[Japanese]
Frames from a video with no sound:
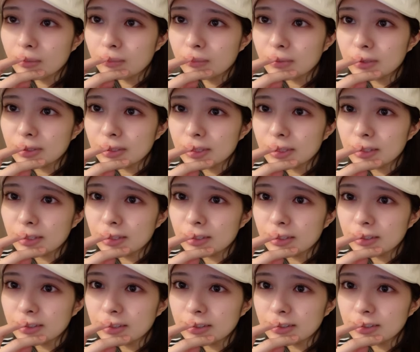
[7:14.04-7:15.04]
だから
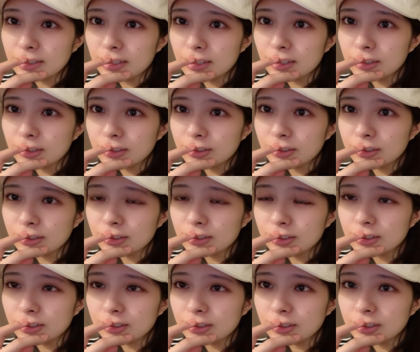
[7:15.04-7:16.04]
なん
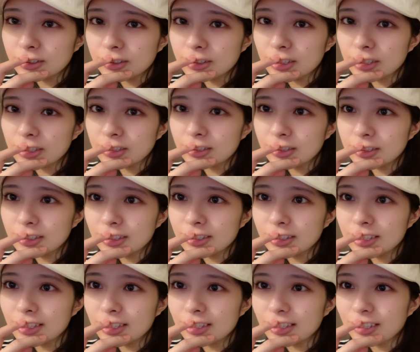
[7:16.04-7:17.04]
か
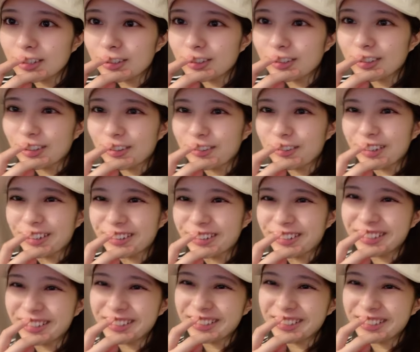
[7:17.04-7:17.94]
だから